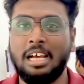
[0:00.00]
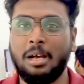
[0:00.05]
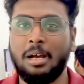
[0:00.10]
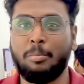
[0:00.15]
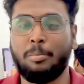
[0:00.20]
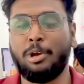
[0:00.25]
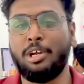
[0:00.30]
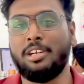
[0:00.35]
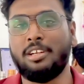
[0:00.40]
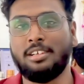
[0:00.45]

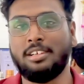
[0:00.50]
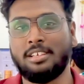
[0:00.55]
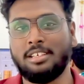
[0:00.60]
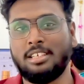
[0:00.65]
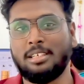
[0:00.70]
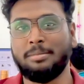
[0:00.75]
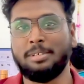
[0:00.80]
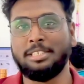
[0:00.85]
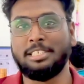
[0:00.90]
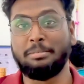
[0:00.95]
போயிட்டுருக்கு
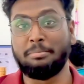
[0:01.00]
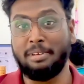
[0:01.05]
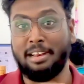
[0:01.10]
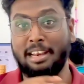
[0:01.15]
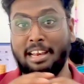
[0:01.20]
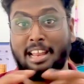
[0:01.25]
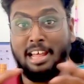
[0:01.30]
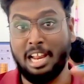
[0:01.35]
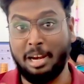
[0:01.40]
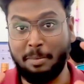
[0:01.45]
நம்ம டீம்
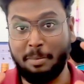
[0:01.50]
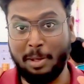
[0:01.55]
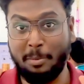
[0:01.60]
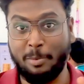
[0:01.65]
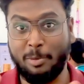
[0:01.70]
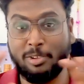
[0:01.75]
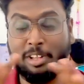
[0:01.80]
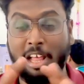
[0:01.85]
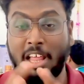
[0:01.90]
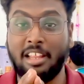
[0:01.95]
எல்லாருமே இப்போ
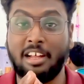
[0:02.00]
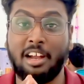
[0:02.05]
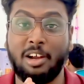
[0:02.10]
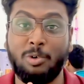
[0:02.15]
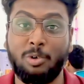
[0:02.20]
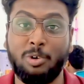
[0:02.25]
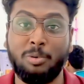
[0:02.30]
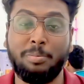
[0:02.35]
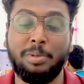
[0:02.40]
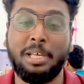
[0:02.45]
வந்து அதுக்கான
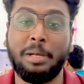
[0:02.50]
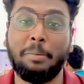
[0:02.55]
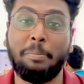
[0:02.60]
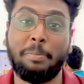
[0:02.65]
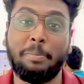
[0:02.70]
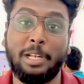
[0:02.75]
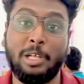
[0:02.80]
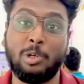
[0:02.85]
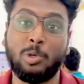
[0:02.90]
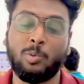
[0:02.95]
ஒரு
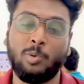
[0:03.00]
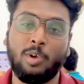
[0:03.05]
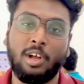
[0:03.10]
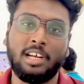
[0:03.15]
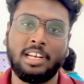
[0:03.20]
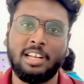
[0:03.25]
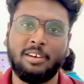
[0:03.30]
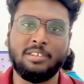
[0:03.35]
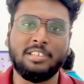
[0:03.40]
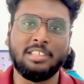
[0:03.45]
மிகப்பெரிய ஒரு
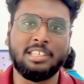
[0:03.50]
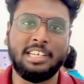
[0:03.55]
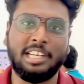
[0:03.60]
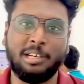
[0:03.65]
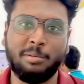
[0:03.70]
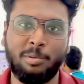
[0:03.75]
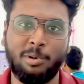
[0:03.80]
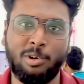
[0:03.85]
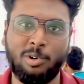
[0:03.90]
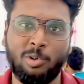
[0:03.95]
ஒர்க்கில் வந்து
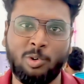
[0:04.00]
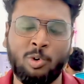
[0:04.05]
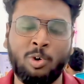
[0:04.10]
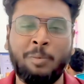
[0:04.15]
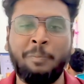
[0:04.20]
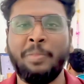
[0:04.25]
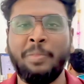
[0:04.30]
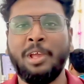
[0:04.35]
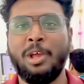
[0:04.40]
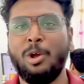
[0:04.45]
ஈடுபட்டிருக்கோம்
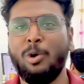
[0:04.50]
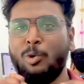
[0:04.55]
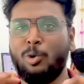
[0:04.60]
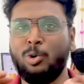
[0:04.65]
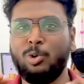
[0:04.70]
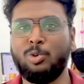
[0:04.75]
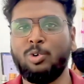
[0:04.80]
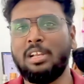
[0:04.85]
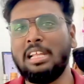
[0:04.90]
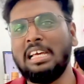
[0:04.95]

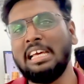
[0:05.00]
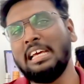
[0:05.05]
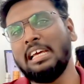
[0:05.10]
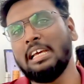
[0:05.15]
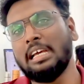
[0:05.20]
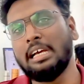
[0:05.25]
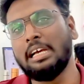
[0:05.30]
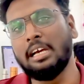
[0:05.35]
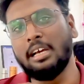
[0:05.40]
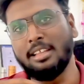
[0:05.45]
ஒன்றும் இல்லை
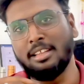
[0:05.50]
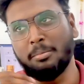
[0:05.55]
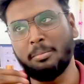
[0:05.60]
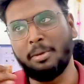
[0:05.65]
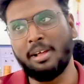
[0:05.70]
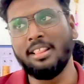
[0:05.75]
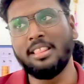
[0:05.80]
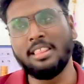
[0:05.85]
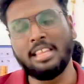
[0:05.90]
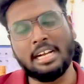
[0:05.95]
இந்த
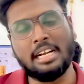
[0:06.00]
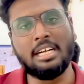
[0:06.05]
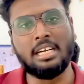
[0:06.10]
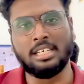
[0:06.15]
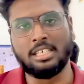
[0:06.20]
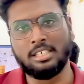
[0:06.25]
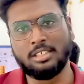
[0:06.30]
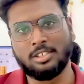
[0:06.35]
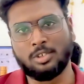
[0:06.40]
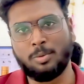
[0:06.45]
மந்த் எண்ட்
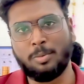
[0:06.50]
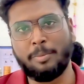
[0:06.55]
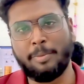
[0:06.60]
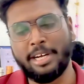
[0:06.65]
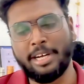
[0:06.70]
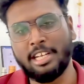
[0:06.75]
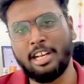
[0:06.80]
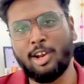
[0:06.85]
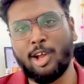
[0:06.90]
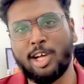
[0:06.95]
ஸோ
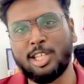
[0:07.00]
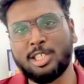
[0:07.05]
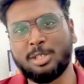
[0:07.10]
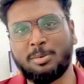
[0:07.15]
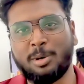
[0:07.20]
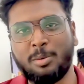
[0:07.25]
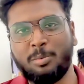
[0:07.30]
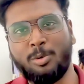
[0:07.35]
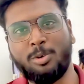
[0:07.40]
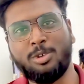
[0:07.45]
பண்டில் லான்ச்
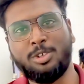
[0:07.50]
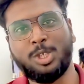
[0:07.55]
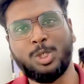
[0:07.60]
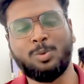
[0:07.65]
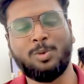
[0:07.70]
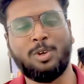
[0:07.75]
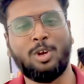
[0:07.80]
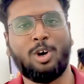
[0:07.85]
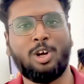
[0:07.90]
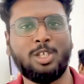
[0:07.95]
பண்ணும்போது யூ
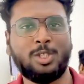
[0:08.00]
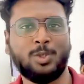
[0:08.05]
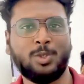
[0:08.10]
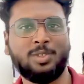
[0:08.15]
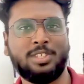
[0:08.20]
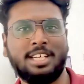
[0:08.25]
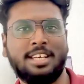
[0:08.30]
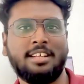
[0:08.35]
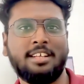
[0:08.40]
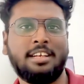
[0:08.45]
வில் ஆல்சோ
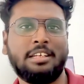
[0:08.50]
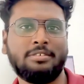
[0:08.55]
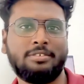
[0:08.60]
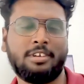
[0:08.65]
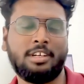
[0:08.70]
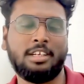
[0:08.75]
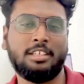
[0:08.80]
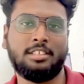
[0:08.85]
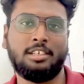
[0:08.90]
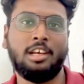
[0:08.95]
சி த
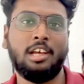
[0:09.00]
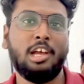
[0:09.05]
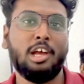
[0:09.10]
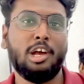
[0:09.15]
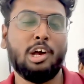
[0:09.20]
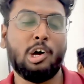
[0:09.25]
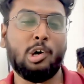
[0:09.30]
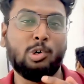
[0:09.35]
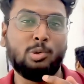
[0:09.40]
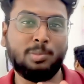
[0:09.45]
டிஃப்ரென்ஸ்
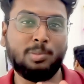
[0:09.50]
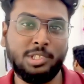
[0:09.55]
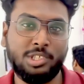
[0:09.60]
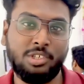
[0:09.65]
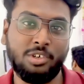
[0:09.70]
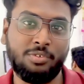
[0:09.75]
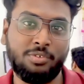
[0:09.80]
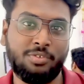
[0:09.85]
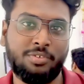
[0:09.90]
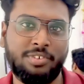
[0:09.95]
ஹவு மச்
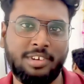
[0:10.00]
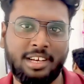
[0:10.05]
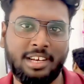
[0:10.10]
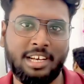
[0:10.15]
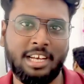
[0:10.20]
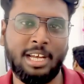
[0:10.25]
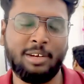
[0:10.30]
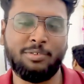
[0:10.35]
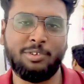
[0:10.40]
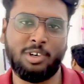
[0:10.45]
ஆஃப்
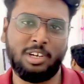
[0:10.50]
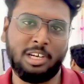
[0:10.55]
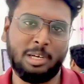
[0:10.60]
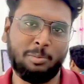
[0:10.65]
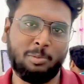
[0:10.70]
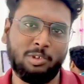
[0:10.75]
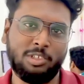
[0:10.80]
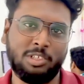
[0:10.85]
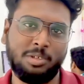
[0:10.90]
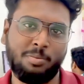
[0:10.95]
எஃபர்ட்
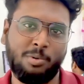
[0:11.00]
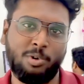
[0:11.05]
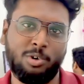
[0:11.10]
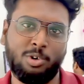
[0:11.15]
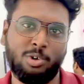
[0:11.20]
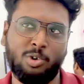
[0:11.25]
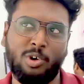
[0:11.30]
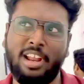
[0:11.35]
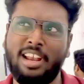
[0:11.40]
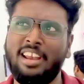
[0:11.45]
நம்ம வந்து
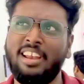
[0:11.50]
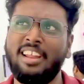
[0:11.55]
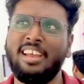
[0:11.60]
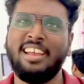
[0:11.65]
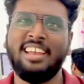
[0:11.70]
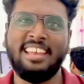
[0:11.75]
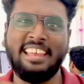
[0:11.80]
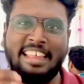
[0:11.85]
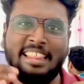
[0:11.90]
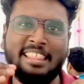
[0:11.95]
போட்டிருக்கோம் அண்ட்
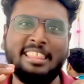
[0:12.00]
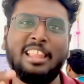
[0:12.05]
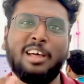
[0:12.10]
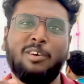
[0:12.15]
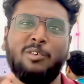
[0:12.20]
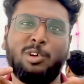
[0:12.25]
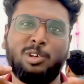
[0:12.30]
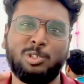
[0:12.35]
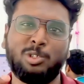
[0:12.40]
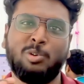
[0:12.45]
இந்த
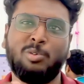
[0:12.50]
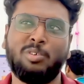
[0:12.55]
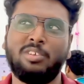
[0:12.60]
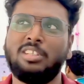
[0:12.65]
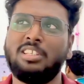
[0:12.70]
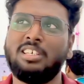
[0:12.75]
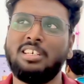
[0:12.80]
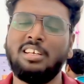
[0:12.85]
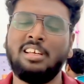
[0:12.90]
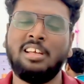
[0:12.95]
வருஷம்
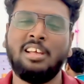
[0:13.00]
வந்து